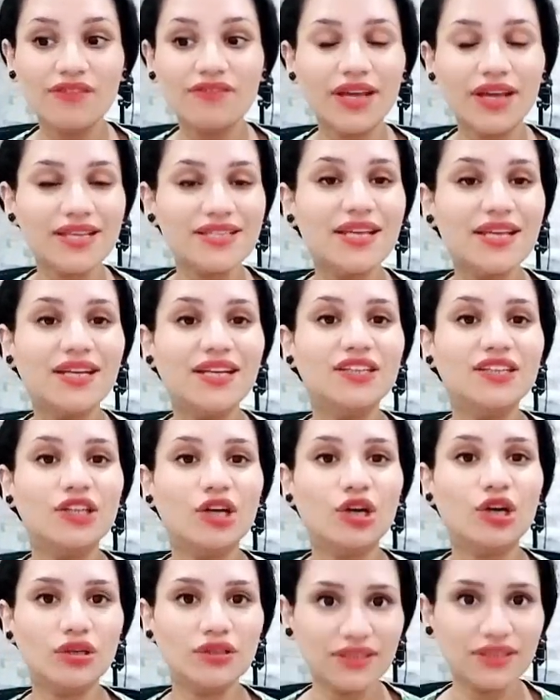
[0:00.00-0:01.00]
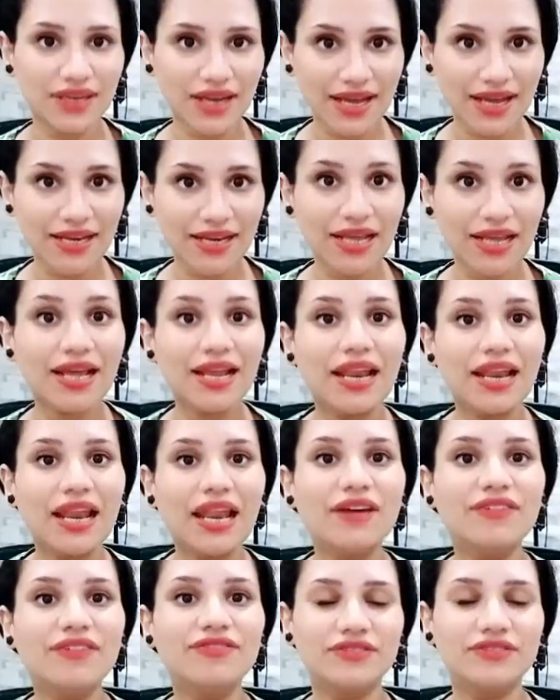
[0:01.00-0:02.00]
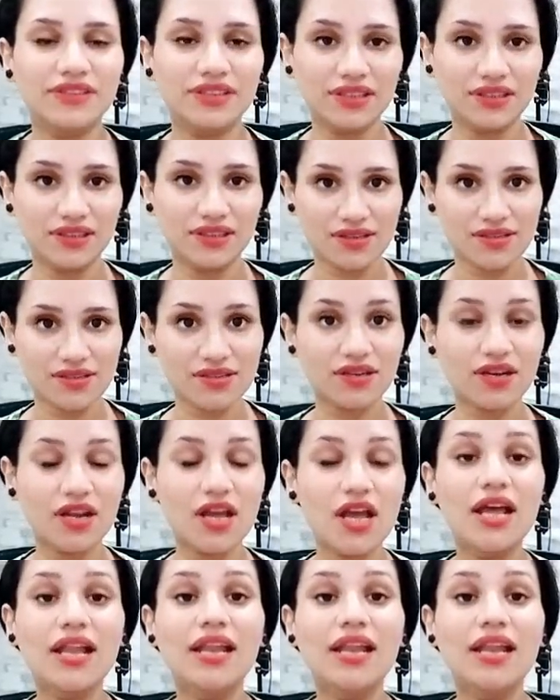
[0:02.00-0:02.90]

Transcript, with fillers: فاذا انت قادر على لفت النظر